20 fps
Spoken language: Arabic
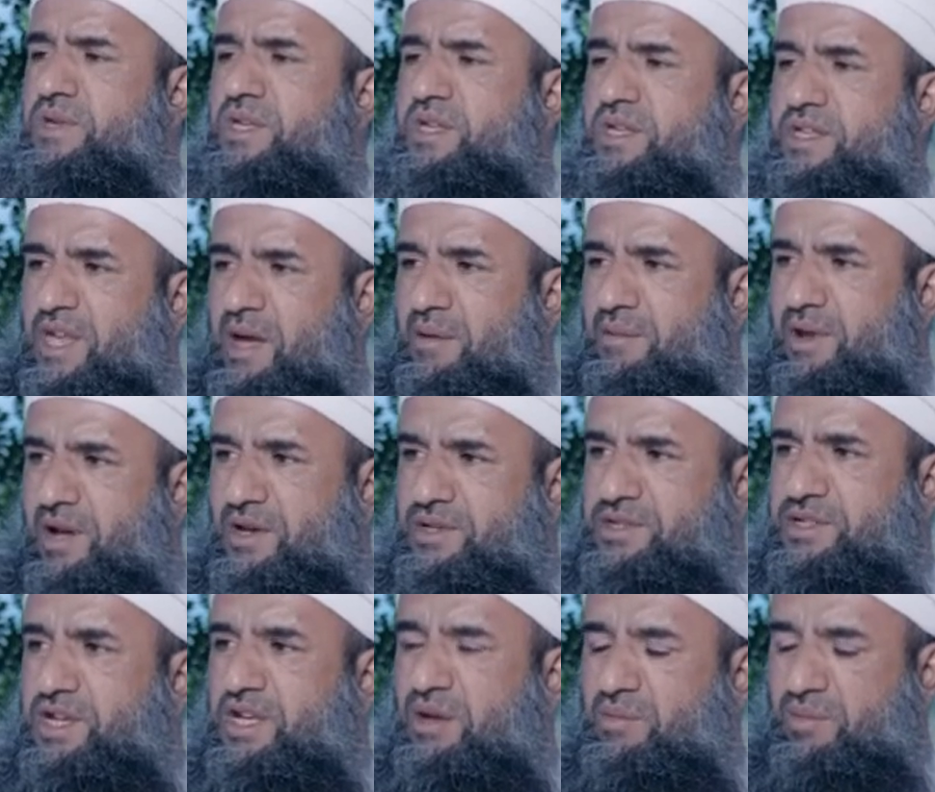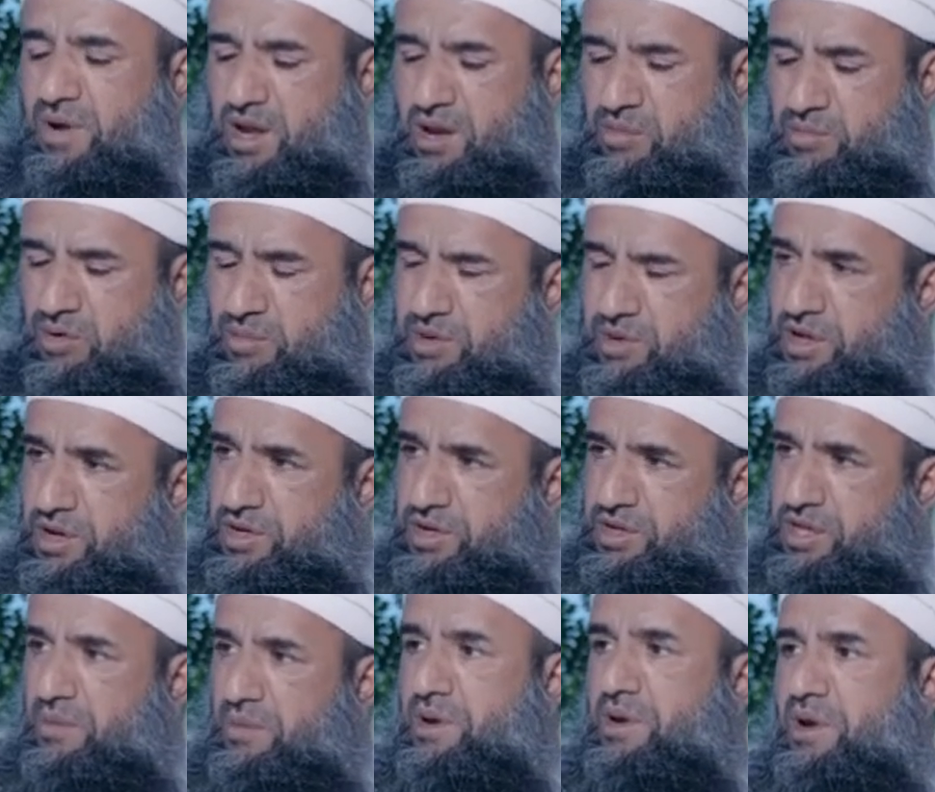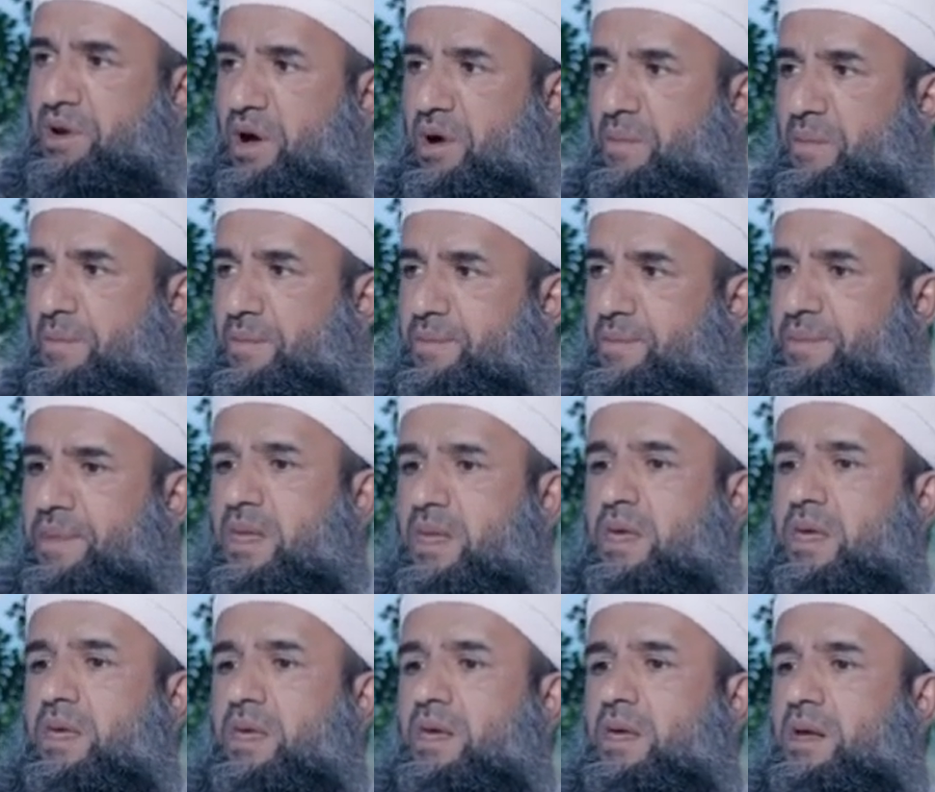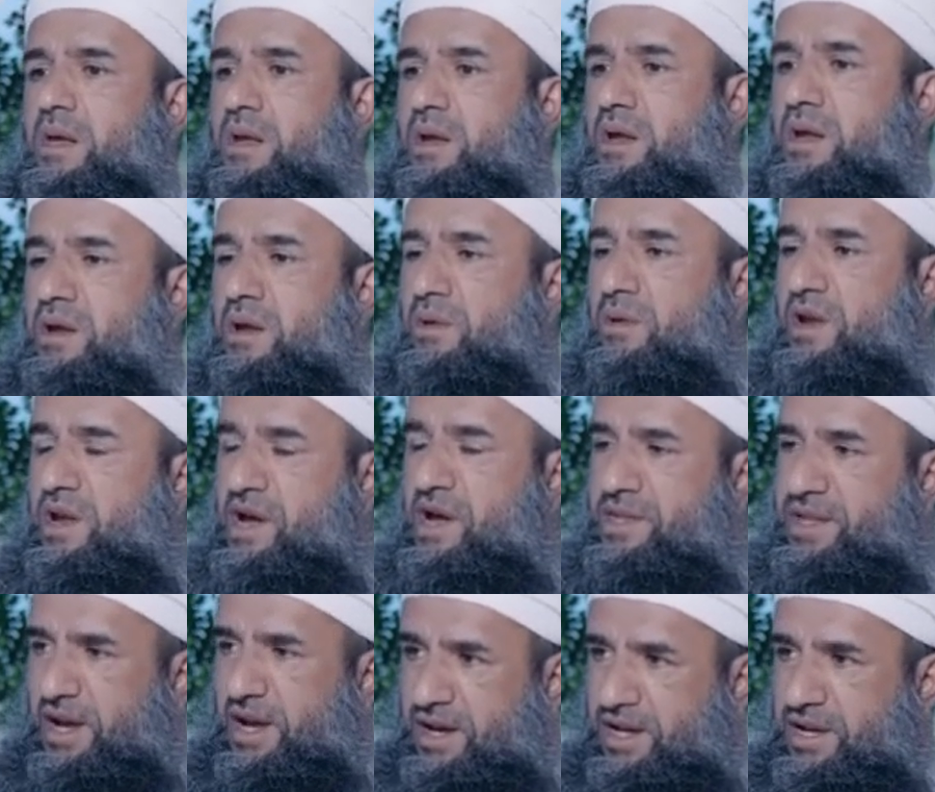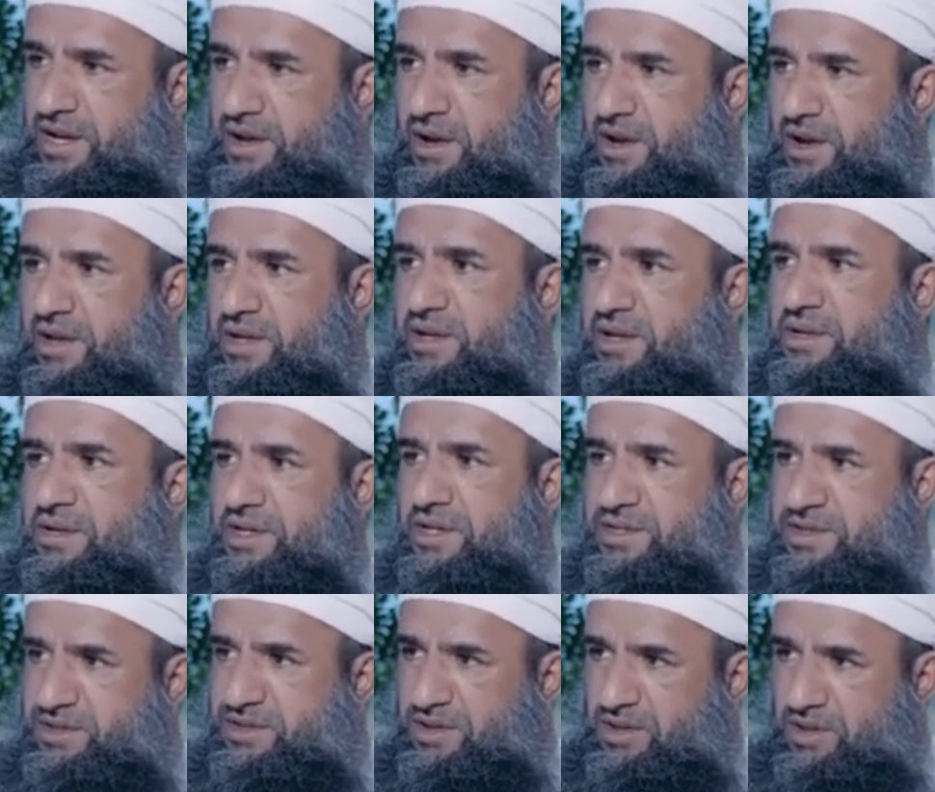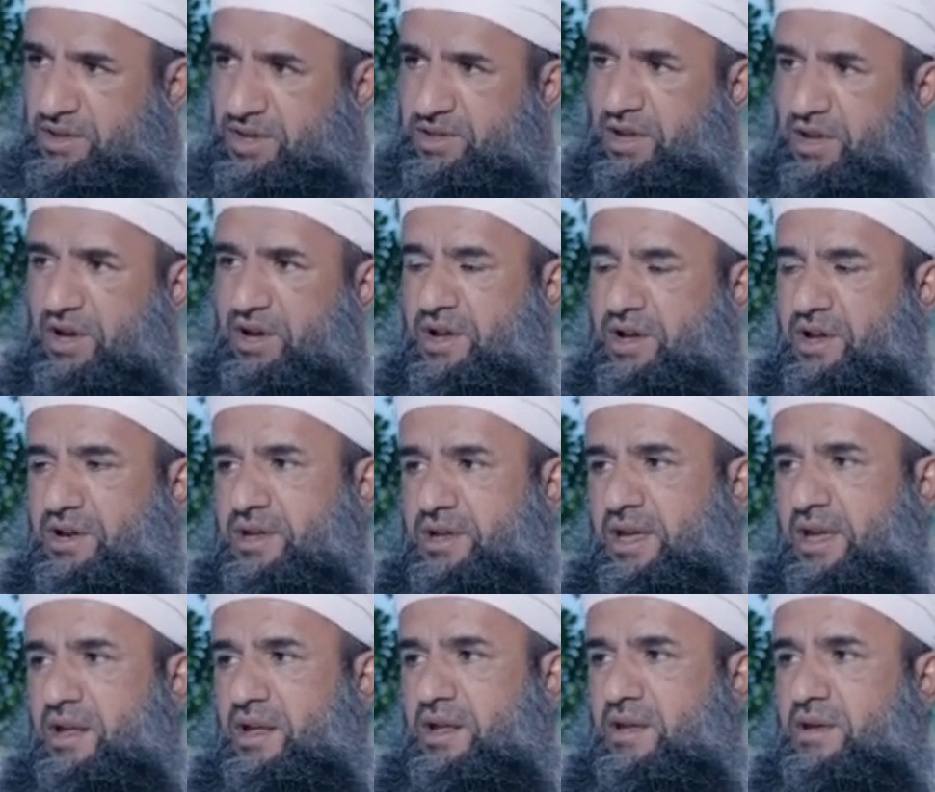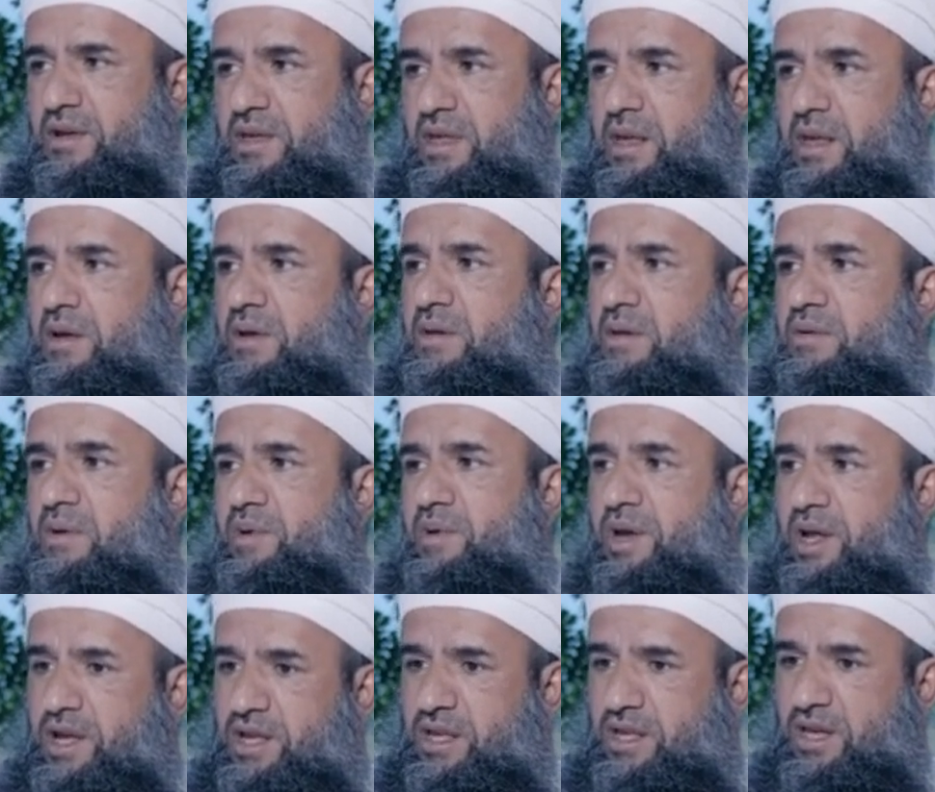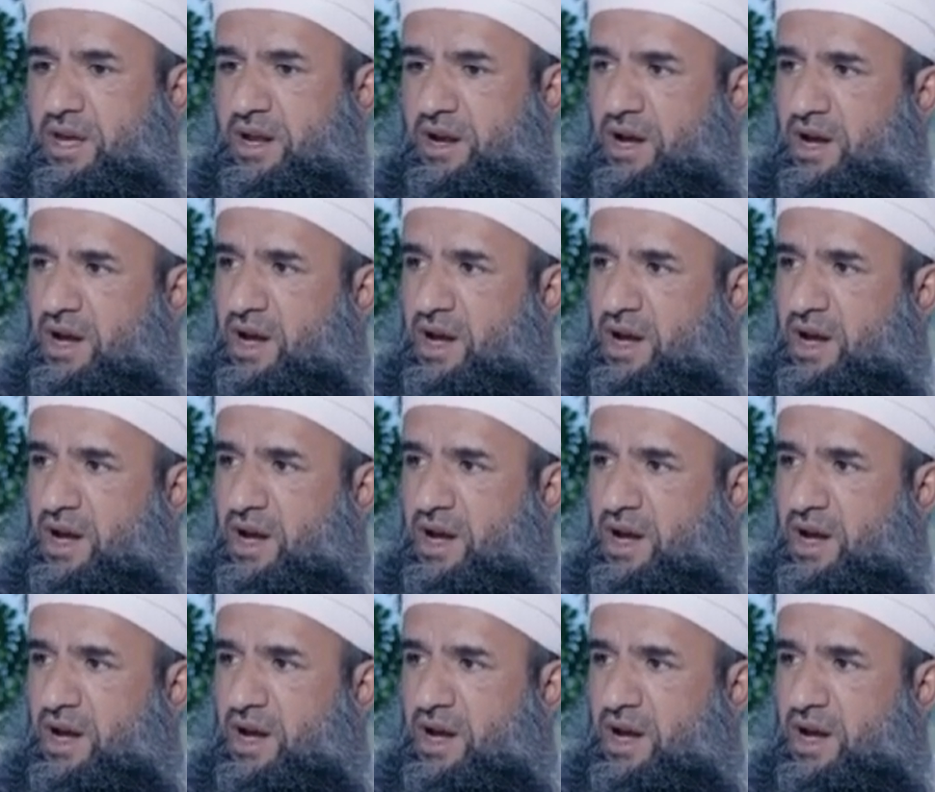كتاب العزيز يجب على المؤمن أن يتولاهم نعم لأن ولاية حقيقة نص الله تعالى عليها نعم فمن أنكر